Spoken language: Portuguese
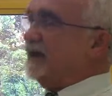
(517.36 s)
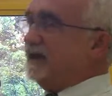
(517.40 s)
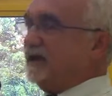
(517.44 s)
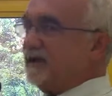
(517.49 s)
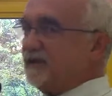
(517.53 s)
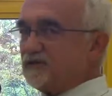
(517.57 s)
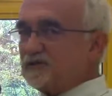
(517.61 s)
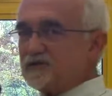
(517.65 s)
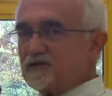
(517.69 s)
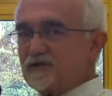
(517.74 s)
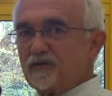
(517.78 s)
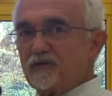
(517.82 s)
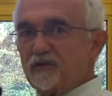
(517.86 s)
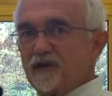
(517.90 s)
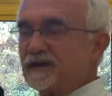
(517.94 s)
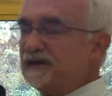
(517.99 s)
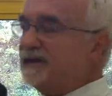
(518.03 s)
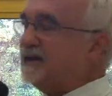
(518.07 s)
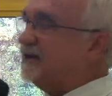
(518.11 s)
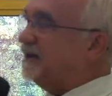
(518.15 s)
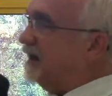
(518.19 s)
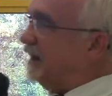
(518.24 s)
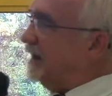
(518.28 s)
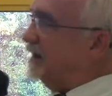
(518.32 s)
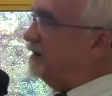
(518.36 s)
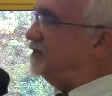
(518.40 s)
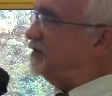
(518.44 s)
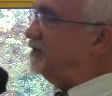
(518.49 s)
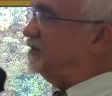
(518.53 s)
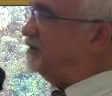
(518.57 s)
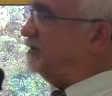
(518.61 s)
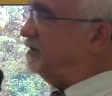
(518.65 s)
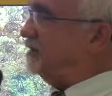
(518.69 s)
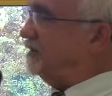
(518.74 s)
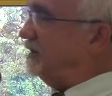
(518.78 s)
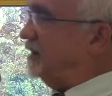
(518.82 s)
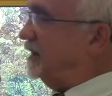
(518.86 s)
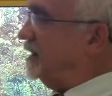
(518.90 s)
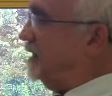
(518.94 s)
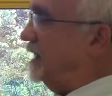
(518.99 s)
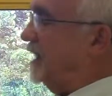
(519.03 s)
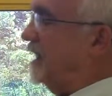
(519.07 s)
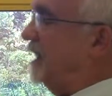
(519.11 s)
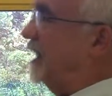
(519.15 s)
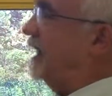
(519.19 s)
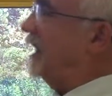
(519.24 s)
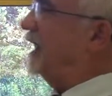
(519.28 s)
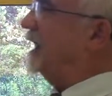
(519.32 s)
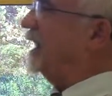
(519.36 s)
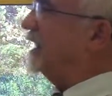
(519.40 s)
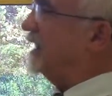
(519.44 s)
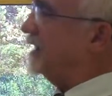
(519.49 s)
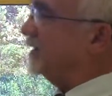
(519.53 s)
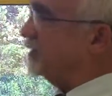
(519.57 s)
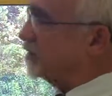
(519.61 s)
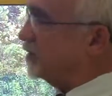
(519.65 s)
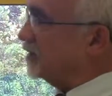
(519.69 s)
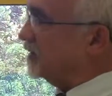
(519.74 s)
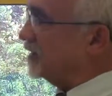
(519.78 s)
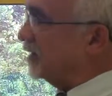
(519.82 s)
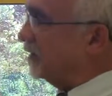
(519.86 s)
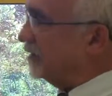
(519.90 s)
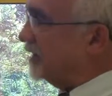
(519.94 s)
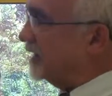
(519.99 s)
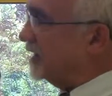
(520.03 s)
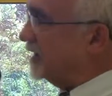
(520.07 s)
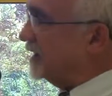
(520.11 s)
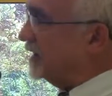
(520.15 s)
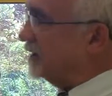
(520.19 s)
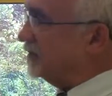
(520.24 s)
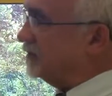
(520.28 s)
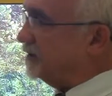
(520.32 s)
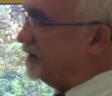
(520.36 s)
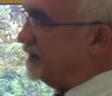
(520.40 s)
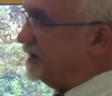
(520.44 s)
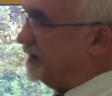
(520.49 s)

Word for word: Eu sou candidato a reitor da Unicamp